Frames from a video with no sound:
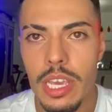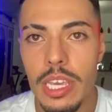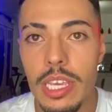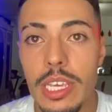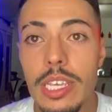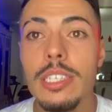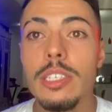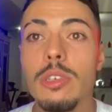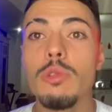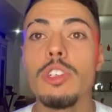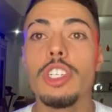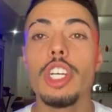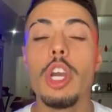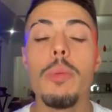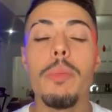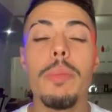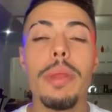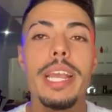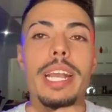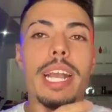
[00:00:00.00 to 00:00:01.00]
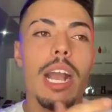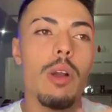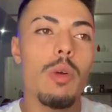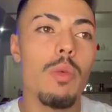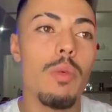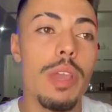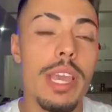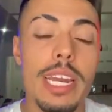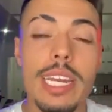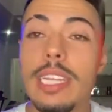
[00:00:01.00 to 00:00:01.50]
E se um dia eu brincar
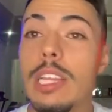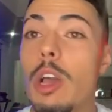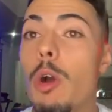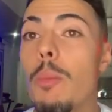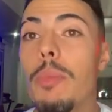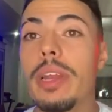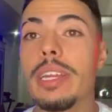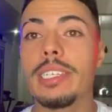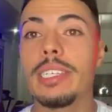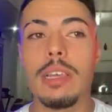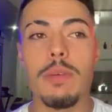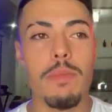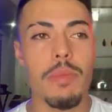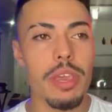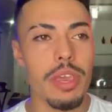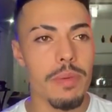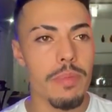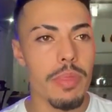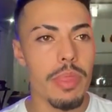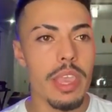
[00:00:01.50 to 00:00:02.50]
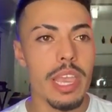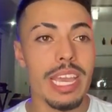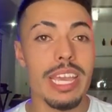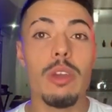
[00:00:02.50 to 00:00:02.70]
com ele e não perceber,